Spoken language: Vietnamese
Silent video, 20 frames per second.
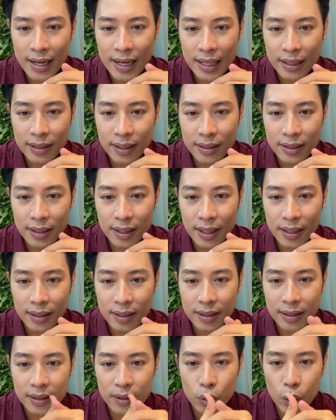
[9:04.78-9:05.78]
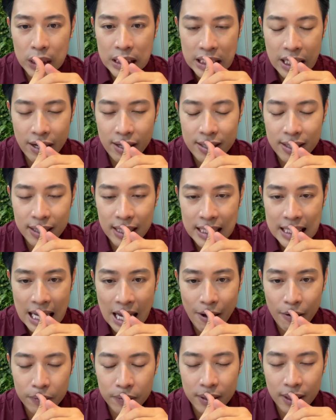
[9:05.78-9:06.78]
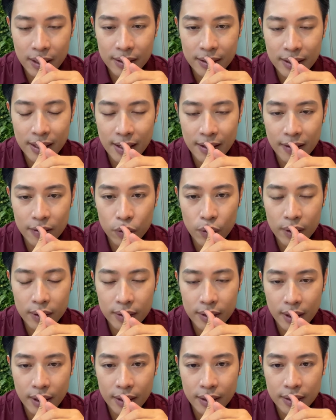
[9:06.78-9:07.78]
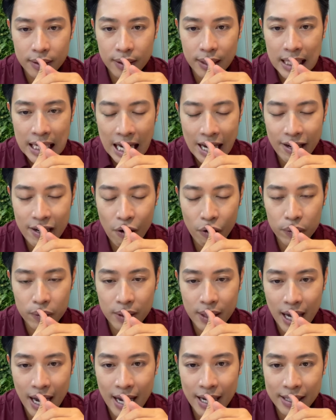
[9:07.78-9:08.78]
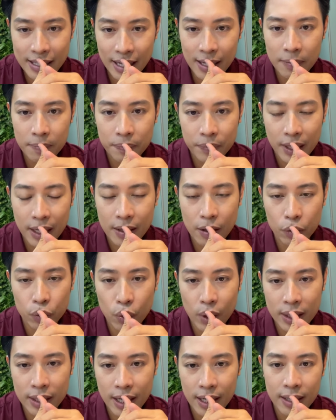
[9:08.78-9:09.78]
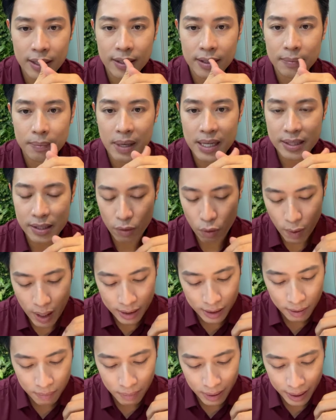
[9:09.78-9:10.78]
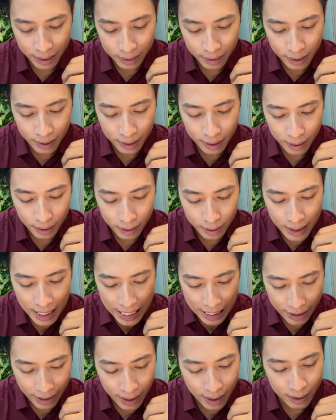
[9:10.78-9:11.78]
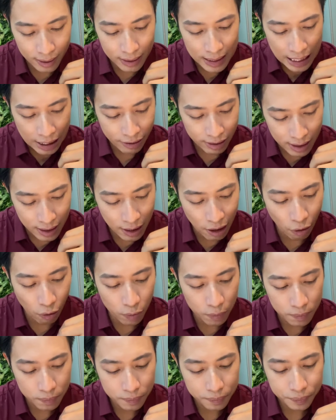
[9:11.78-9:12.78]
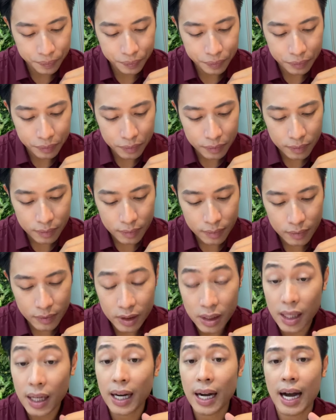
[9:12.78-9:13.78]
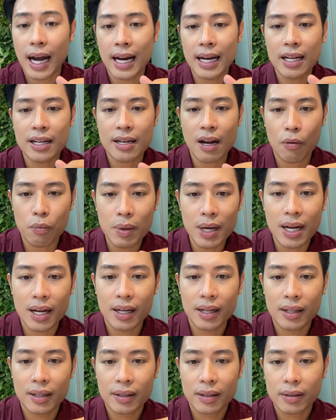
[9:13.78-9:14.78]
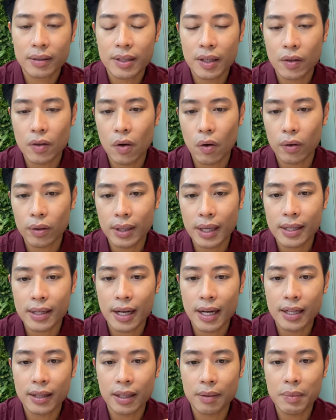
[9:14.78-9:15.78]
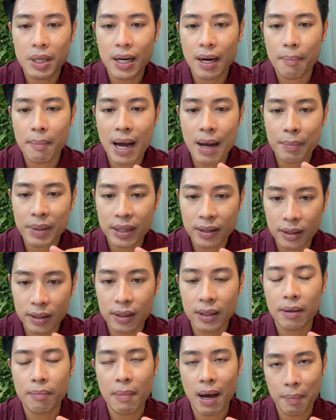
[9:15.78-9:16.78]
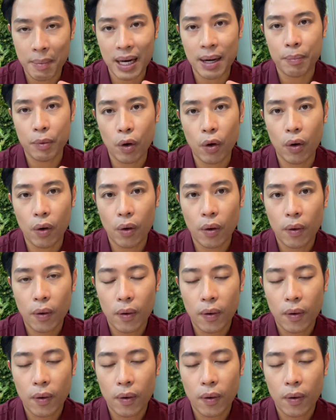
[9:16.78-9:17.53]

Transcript: Đà Nẵng thời tiết tuần tới như thế nào? Thời tiết ở tuần tới, tức là ngay đầu thứ hai nhé, ngay đầu tuần nhé. Bạn Diệu Hoa thân mến, thì ở Đà Nẵng nắng nhiều, khá là nóng ạ. Nhiệt độ có thể lên tới mức là ba mươi tư đến ba mươi lăm độ.